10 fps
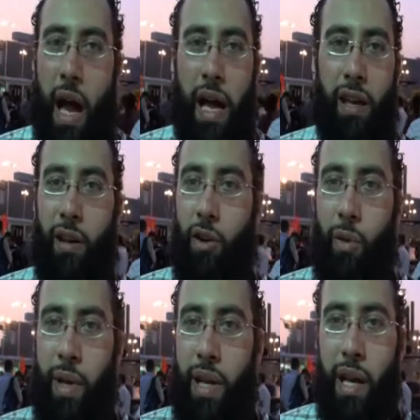اي نوع
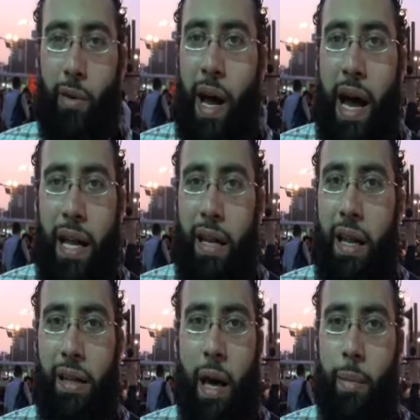من انواع
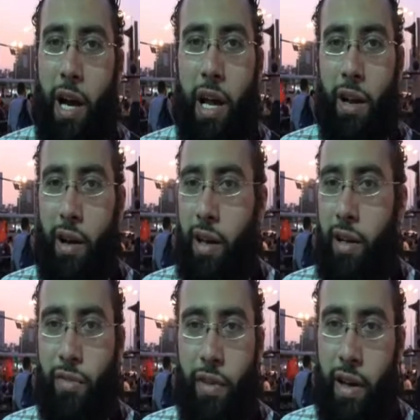التعبير عن
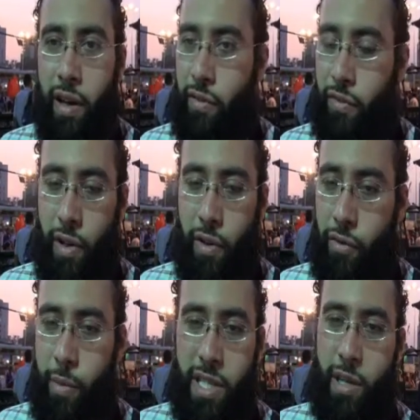الراي في
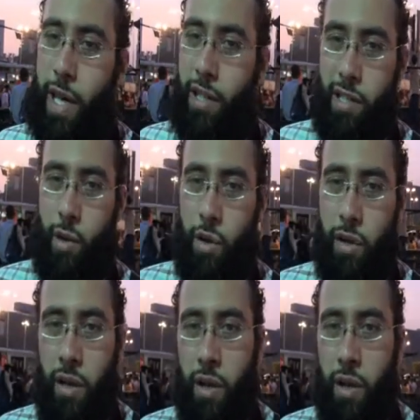في مصر بعد الثوره